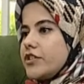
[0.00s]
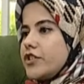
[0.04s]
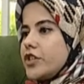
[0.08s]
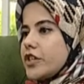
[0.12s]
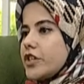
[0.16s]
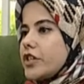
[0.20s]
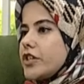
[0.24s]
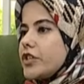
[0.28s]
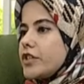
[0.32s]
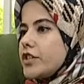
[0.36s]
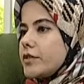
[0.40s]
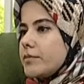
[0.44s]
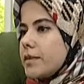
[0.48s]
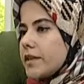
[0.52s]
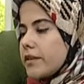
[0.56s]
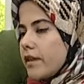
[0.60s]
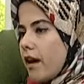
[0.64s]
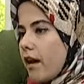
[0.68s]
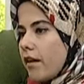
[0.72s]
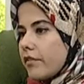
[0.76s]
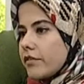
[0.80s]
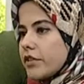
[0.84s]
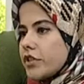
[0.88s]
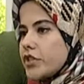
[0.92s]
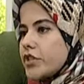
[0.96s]
çekiştirme
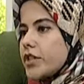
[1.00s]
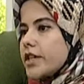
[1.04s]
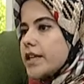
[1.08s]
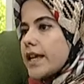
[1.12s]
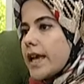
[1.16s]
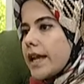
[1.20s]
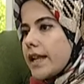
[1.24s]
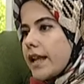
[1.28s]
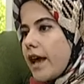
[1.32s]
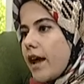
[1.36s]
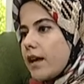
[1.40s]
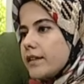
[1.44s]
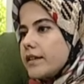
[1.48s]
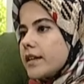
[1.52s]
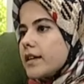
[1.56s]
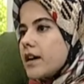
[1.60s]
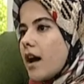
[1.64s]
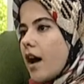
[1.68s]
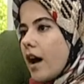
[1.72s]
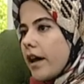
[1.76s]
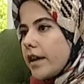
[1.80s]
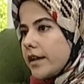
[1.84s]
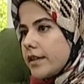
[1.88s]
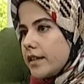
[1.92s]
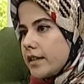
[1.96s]
davranışları genelde
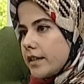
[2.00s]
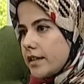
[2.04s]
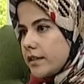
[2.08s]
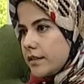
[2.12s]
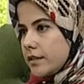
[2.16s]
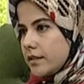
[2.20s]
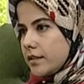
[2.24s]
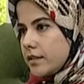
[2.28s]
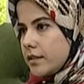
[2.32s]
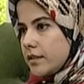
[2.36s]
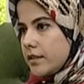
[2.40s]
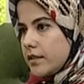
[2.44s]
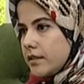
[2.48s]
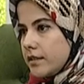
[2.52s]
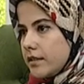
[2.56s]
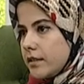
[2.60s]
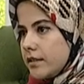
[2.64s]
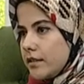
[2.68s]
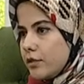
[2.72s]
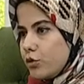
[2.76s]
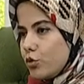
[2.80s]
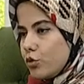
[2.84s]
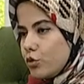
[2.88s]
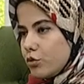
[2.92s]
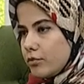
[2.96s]
kaygı
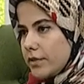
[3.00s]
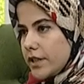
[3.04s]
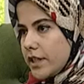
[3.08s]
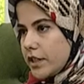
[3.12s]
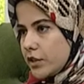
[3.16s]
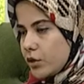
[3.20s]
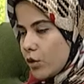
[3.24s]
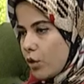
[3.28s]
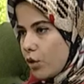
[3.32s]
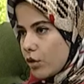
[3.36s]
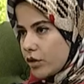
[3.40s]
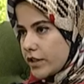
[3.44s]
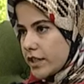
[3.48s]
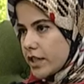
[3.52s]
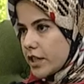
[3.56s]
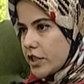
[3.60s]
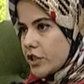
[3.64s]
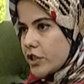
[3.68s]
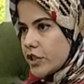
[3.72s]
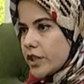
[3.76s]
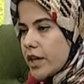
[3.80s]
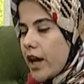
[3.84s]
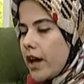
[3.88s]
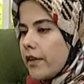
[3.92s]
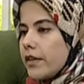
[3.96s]
e, durumlarında ortaya
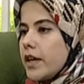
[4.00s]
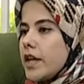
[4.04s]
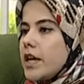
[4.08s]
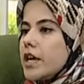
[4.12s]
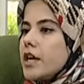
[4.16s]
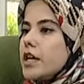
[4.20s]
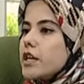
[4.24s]
çıkan.